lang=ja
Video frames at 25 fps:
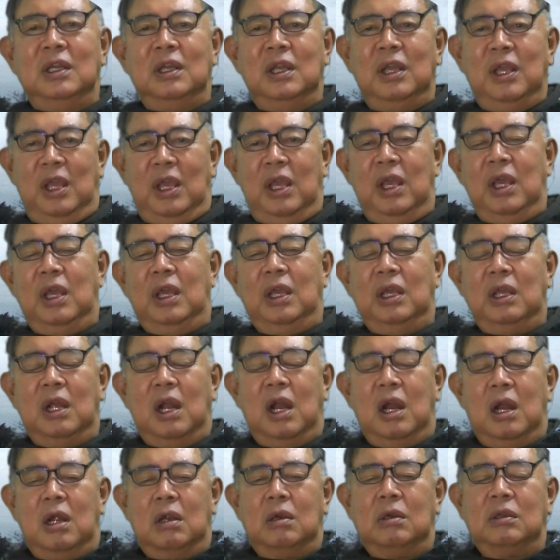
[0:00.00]

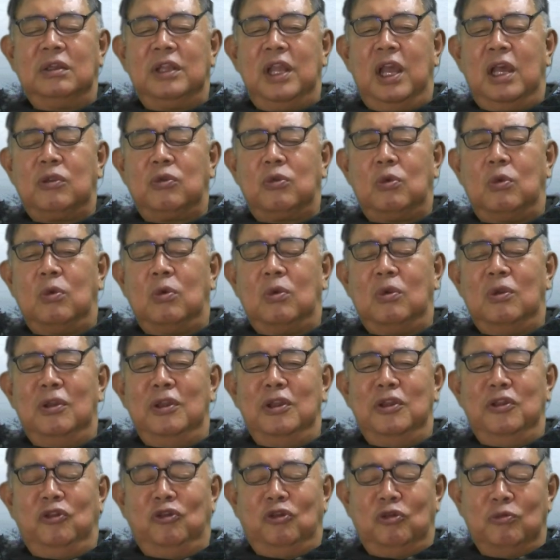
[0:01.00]
えー、で、あと、
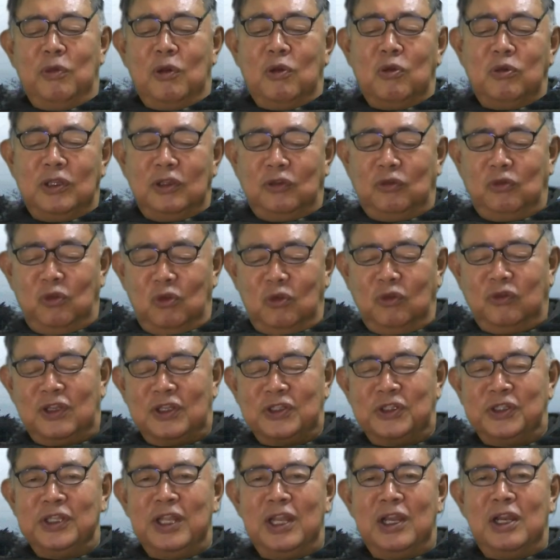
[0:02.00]
スマホで操
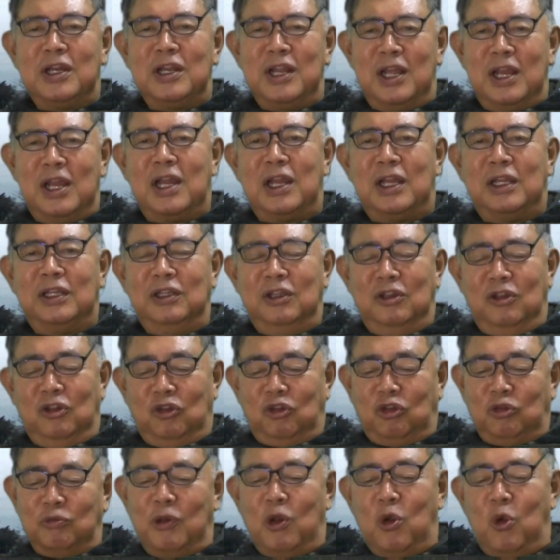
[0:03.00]
作しながら、
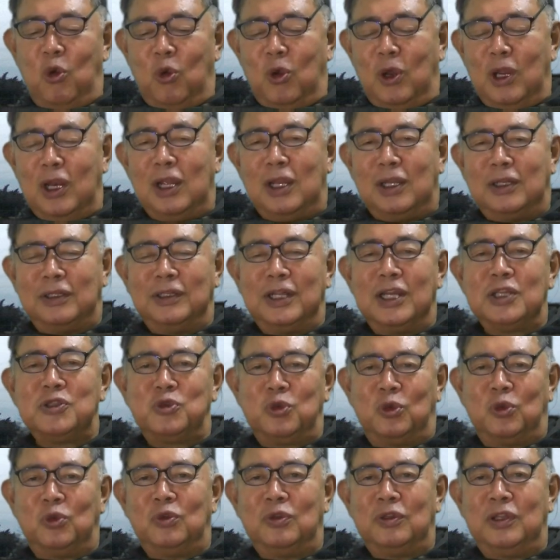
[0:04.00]
スマホから
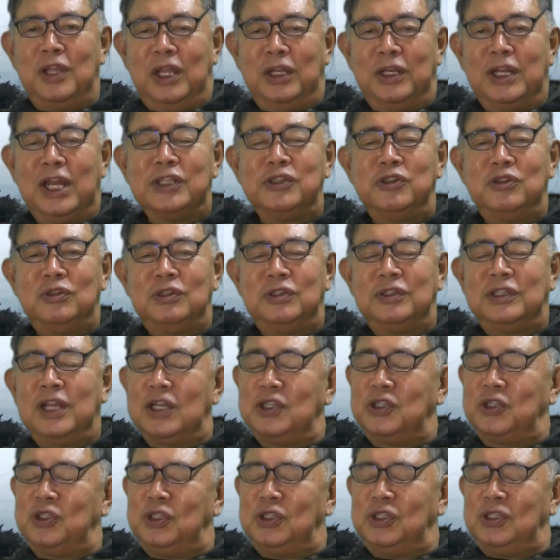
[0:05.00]
ラジオ、ね、ラジ、
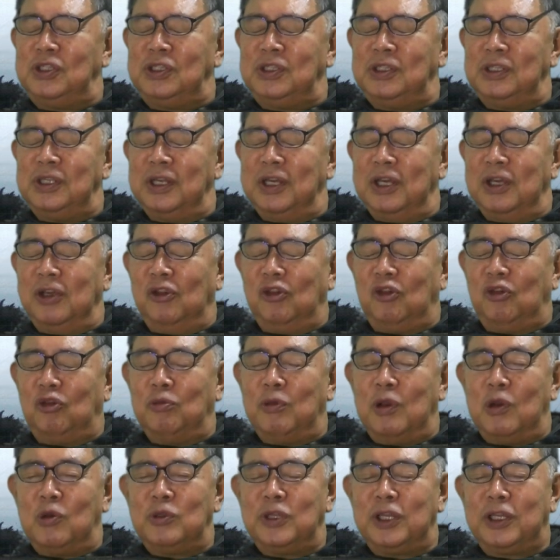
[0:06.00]
ラジ、
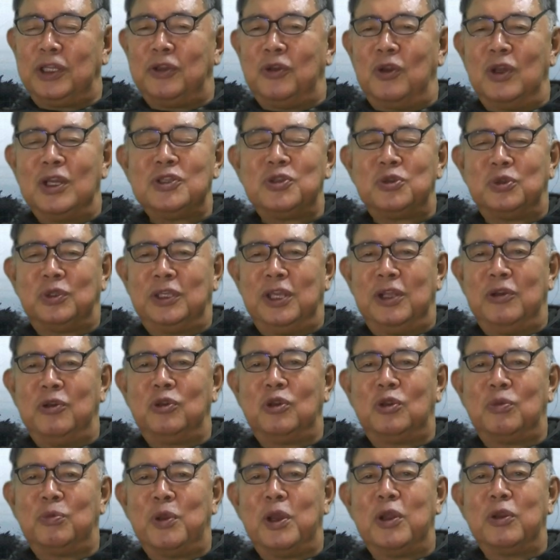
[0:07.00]
スマホだけどラジオ聞け
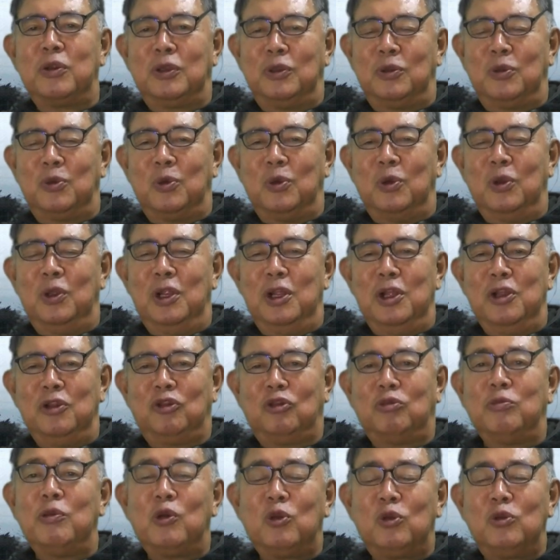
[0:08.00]
るってのもあるけど、
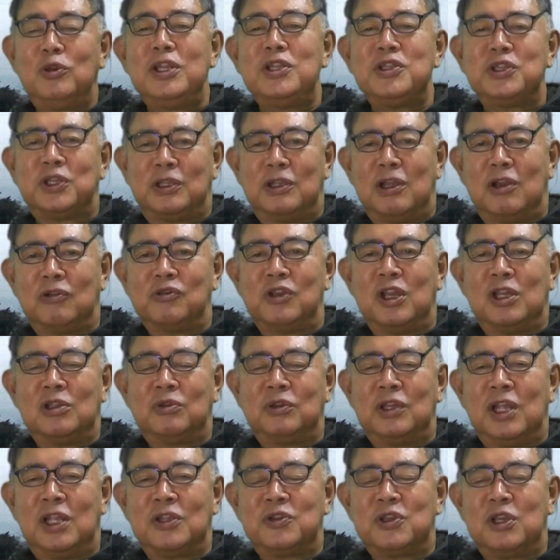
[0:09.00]
スマホの電池がなく
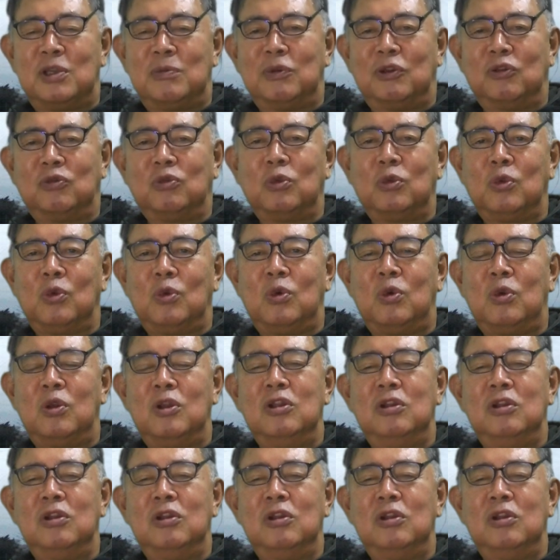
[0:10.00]
なっちゃえば、その